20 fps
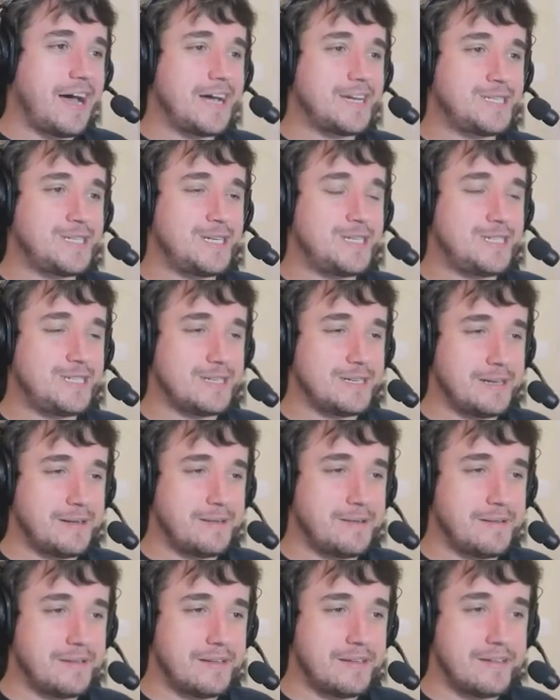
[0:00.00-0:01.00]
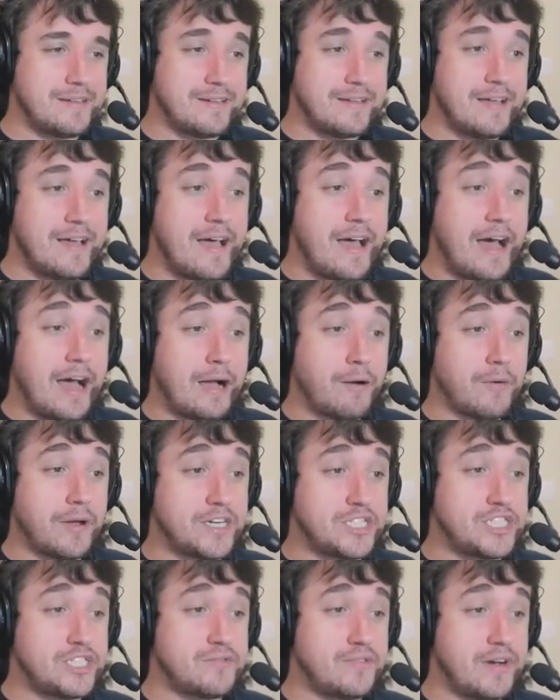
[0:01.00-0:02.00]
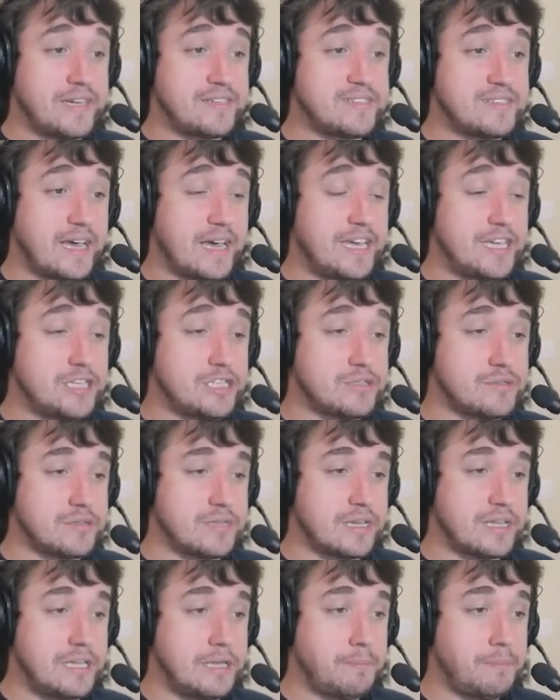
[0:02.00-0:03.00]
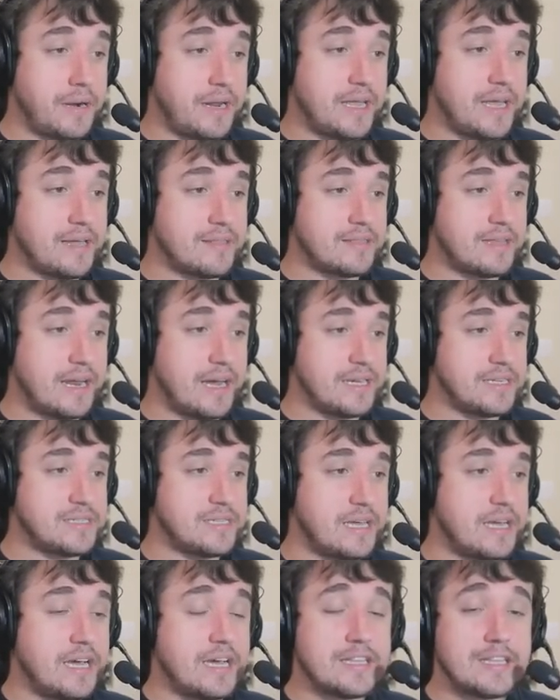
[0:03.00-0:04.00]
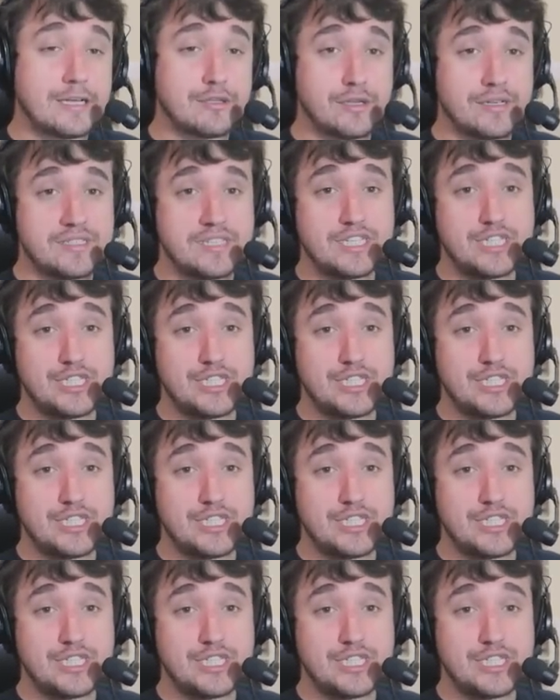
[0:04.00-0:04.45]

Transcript: a gente... Agora a gente vai sair disso daqui para ir atrás da nossa